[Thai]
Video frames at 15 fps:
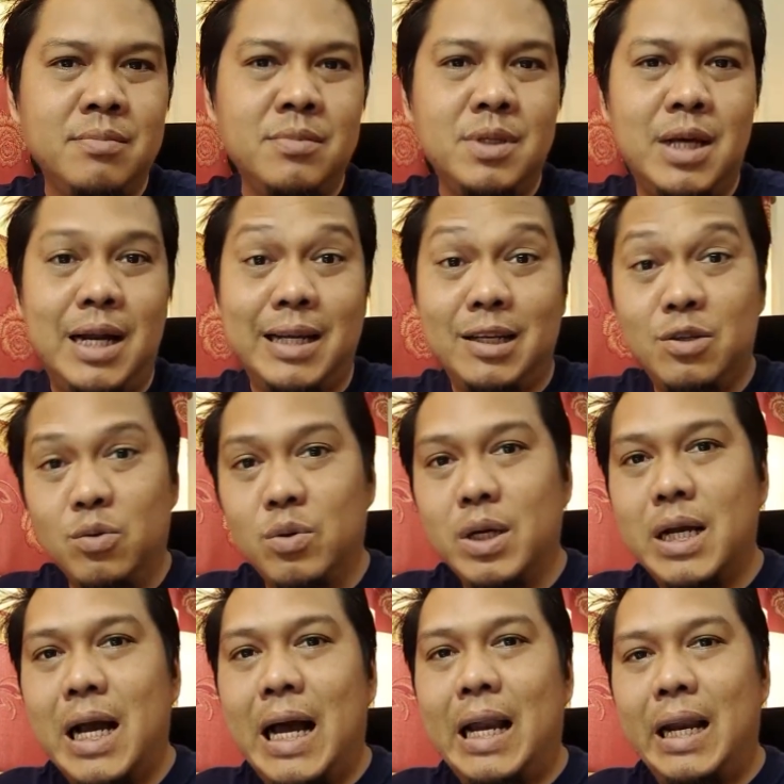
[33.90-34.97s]
กำลังจะส่ง
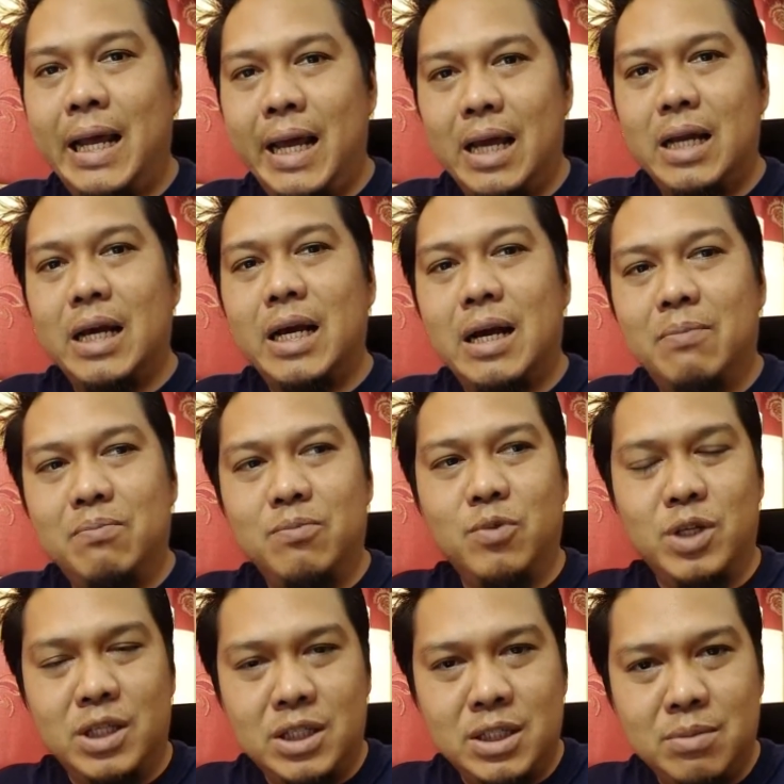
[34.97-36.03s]
การและนะครับวัน
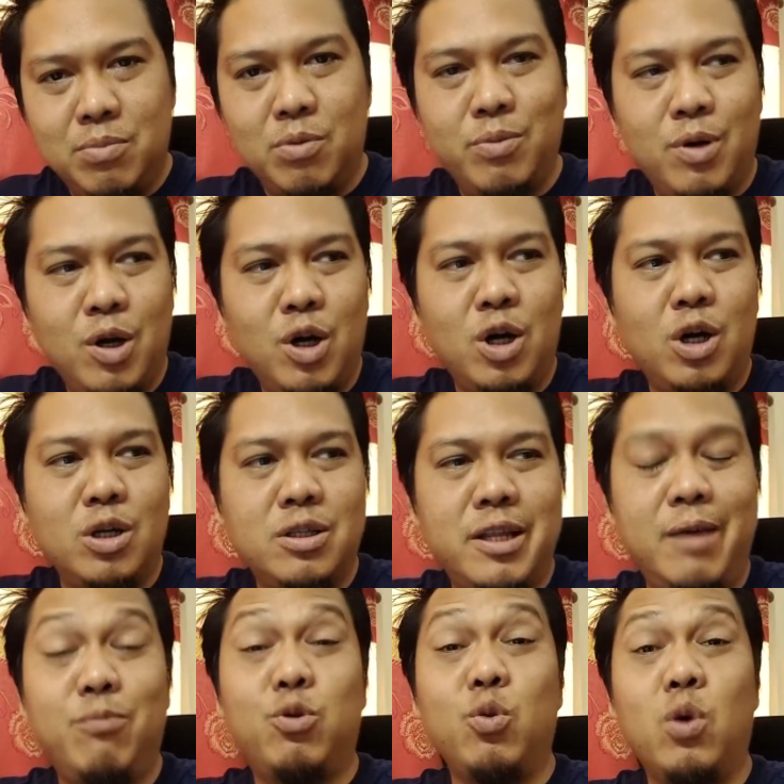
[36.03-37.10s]
นี้ผมก็เตรี
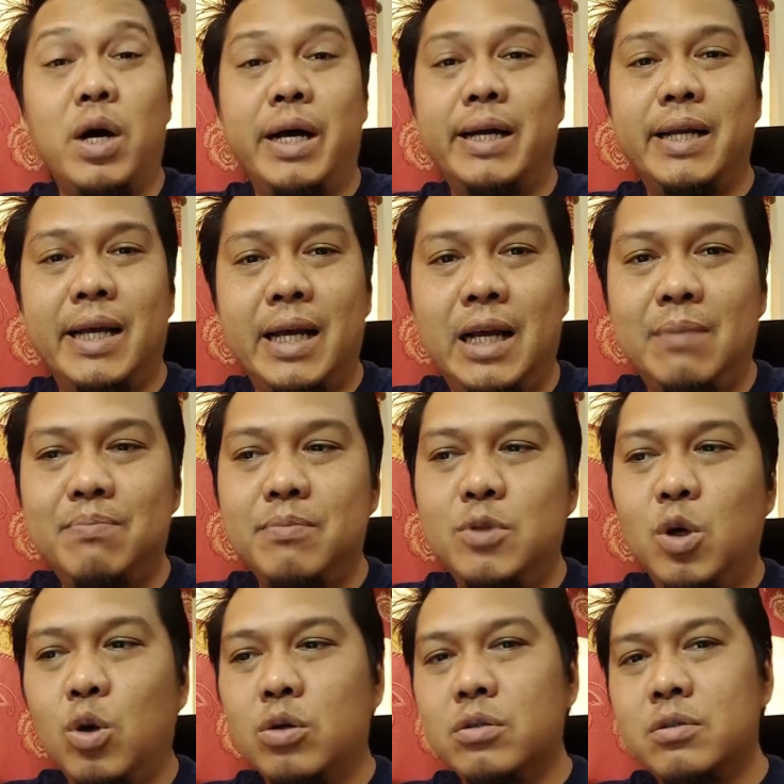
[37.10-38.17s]
ยมตัวนะครับ ยก